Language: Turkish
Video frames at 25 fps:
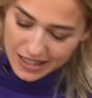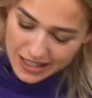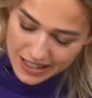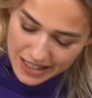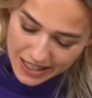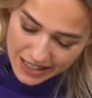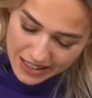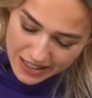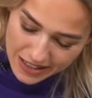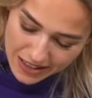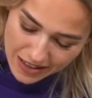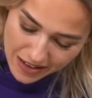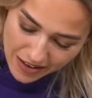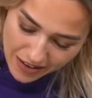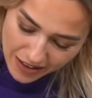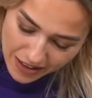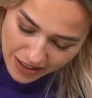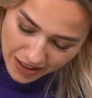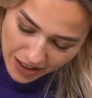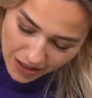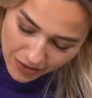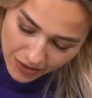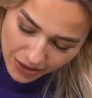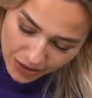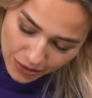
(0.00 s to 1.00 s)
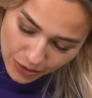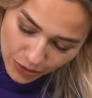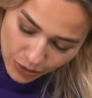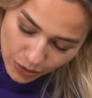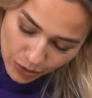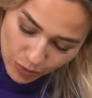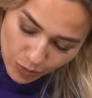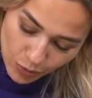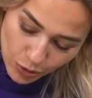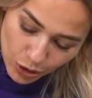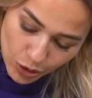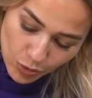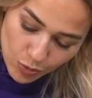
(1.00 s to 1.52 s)
zeytinyağı ilave
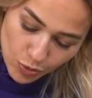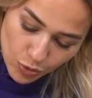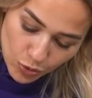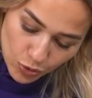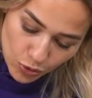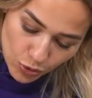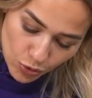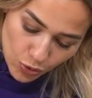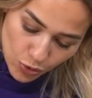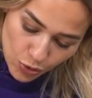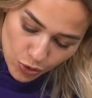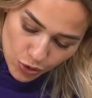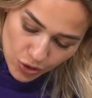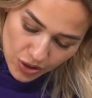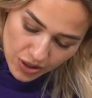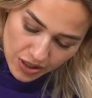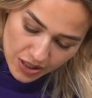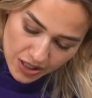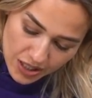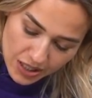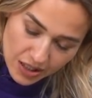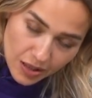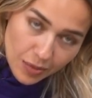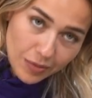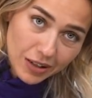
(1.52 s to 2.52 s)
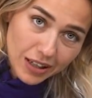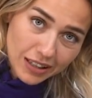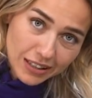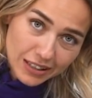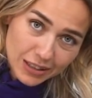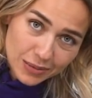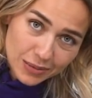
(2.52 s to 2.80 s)
ediyorum. Bu arada bütün ölçüleri açıklama